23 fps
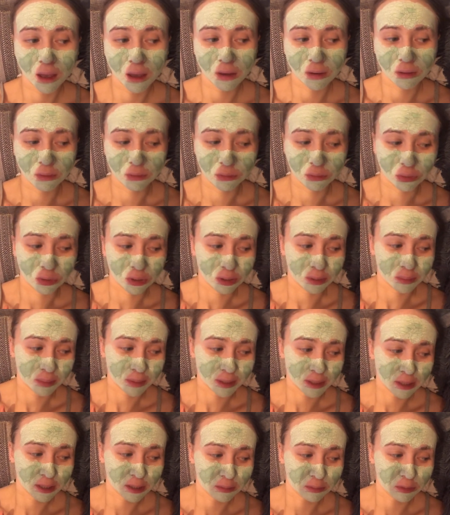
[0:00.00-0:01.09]
Вот,
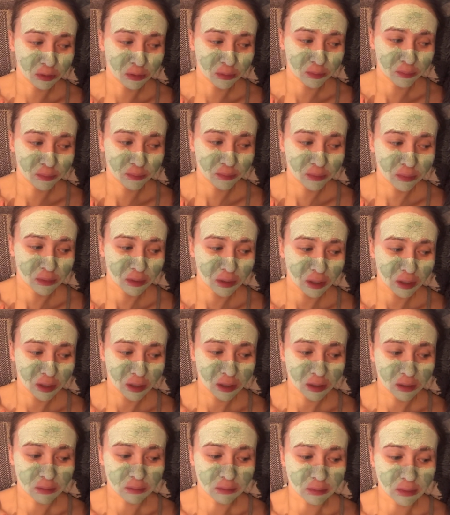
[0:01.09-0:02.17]
поэтому
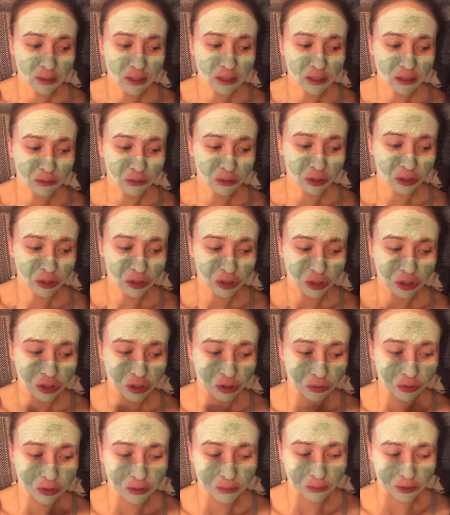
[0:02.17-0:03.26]
мы сегодня
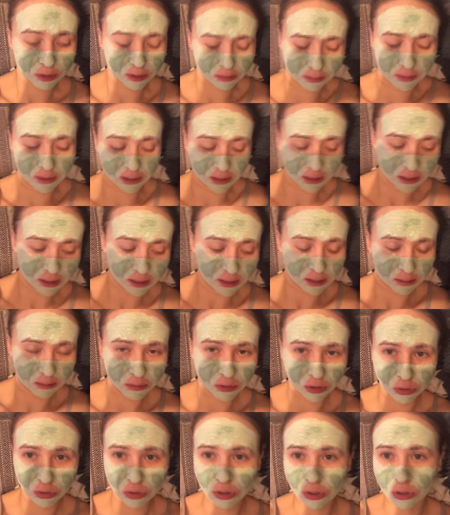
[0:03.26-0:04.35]
ничего не будем делать.
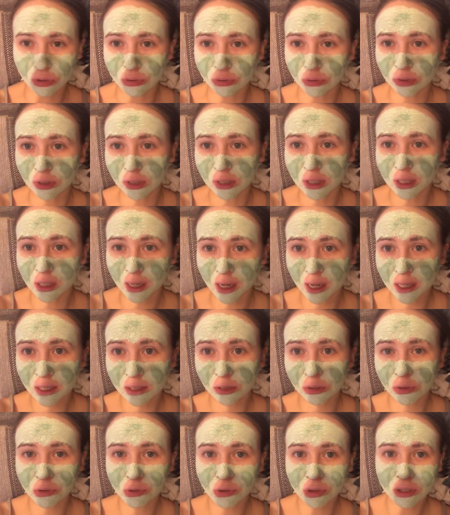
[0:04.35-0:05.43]
Мироша тут играет,
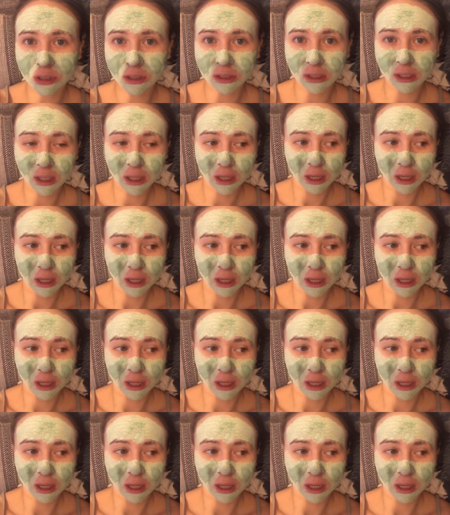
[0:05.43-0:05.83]
ходит.